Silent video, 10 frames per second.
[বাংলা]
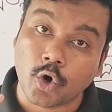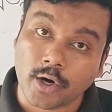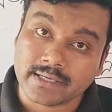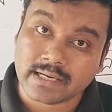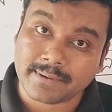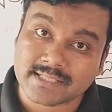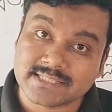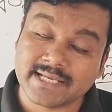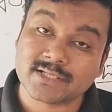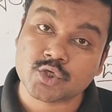ঘন্টা
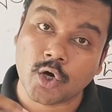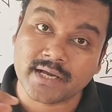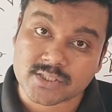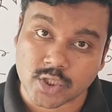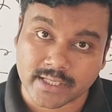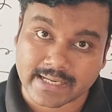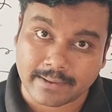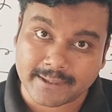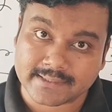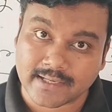বাজিয়ে সঙ্গে সঙ্গে
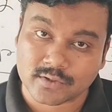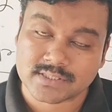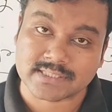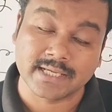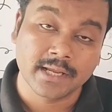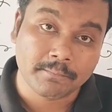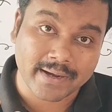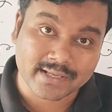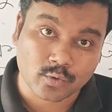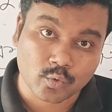খাবার দেওয়া হচ্ছে
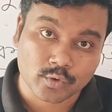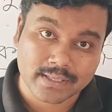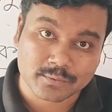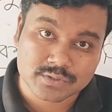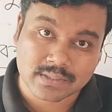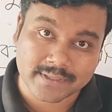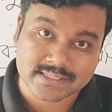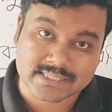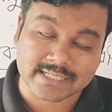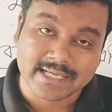মানে কুকুরটা বুঝতে
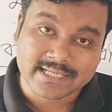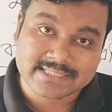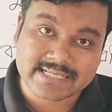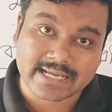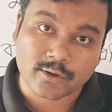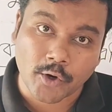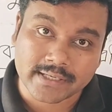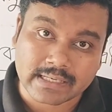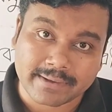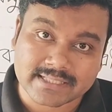পারছে যে
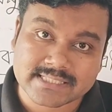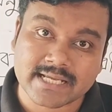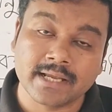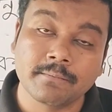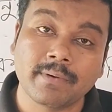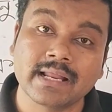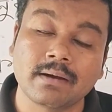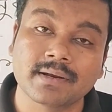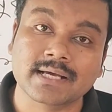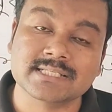ঘন্টা বাজছে মানে
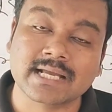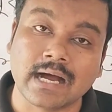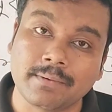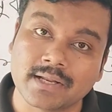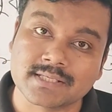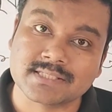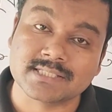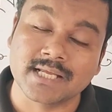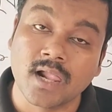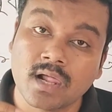আমার কাছে খাবার
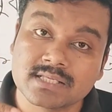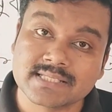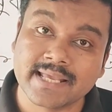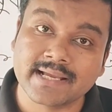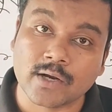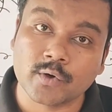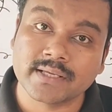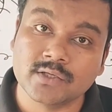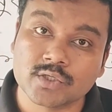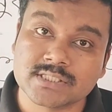আসছে সেই কারণে
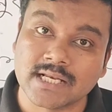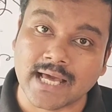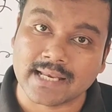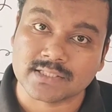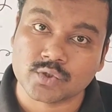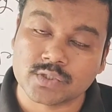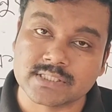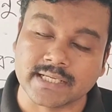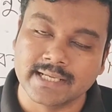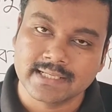কি হচ্ছে লালা
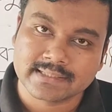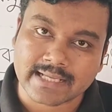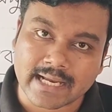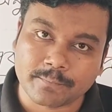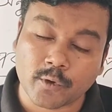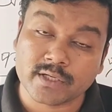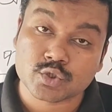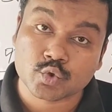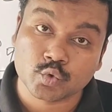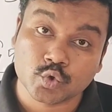ঝরছে তারপরে
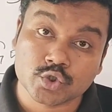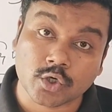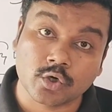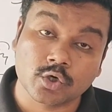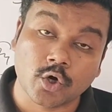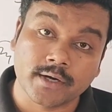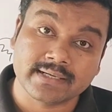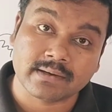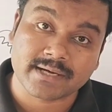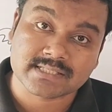শুধু যখন
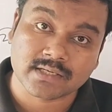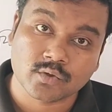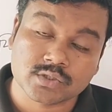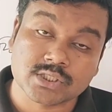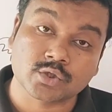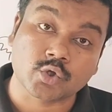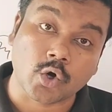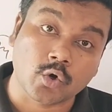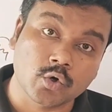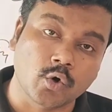ঘন্টা বাজানো হচ্ছে
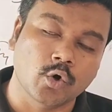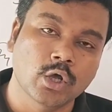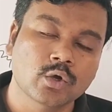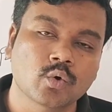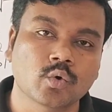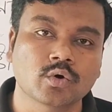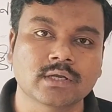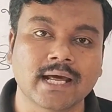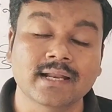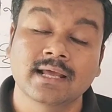তখনও
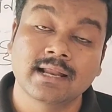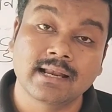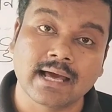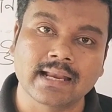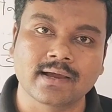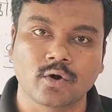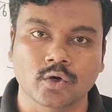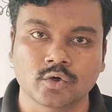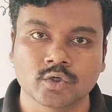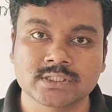কুকুরটার
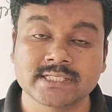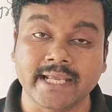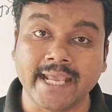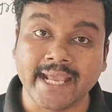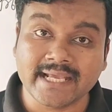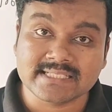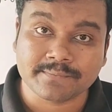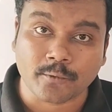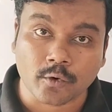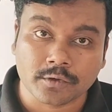লালাক্ষরণ হচ্ছে এই যে
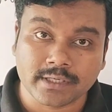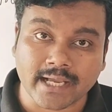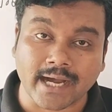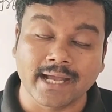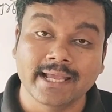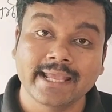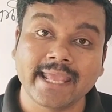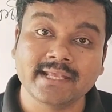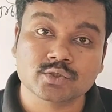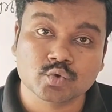প্রক্রিয়া
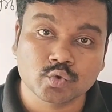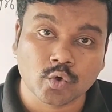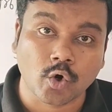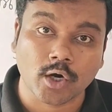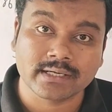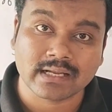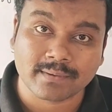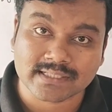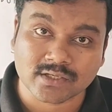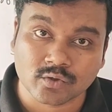এই শুধু ঘন্টা
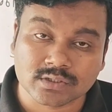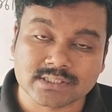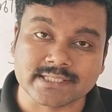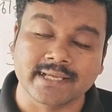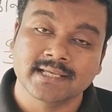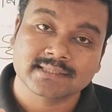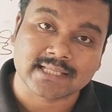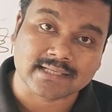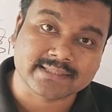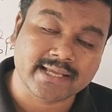বাজানো হচ্ছে
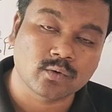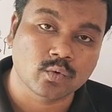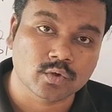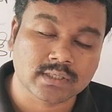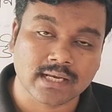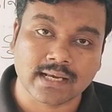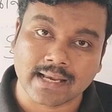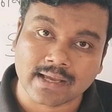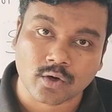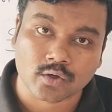তাতেই কুকুরটার
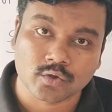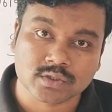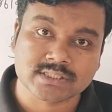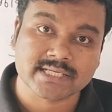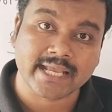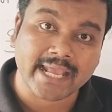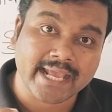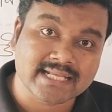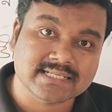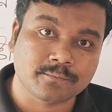লালাক্ষরণ হচ্ছে
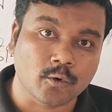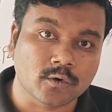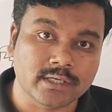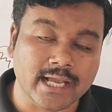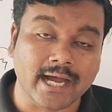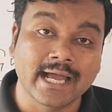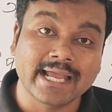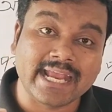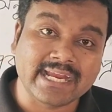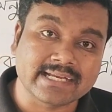এই যে প্রক্রিয়া
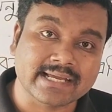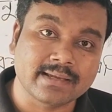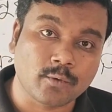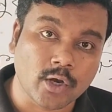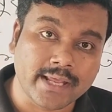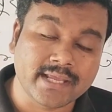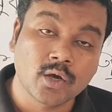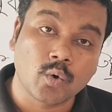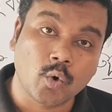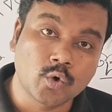এইটাকে বলেই
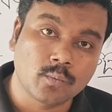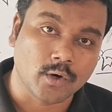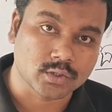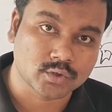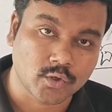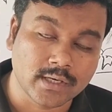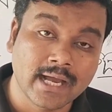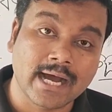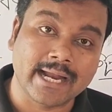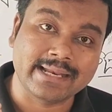অনুবর্তন
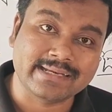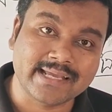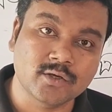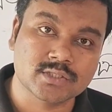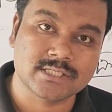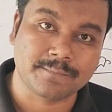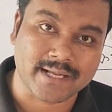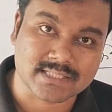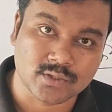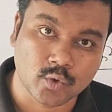আর এটাই হচ্ছে
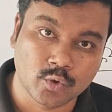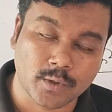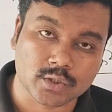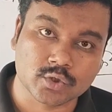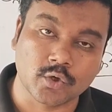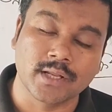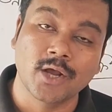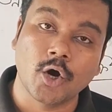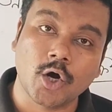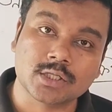প্রাচীন অনুবর্তন
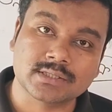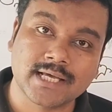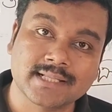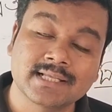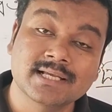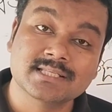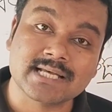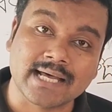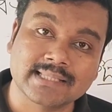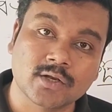অর্থাৎ
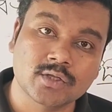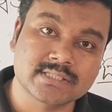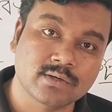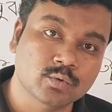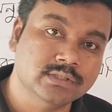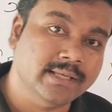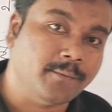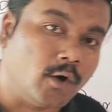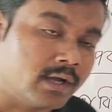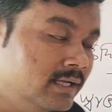সাধারণ যে
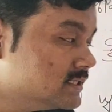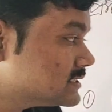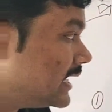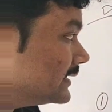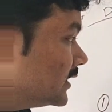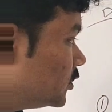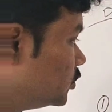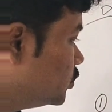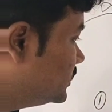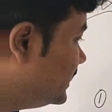উদ্দীপক সাধারণ
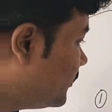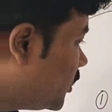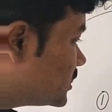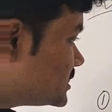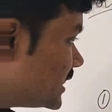উদ্দীপক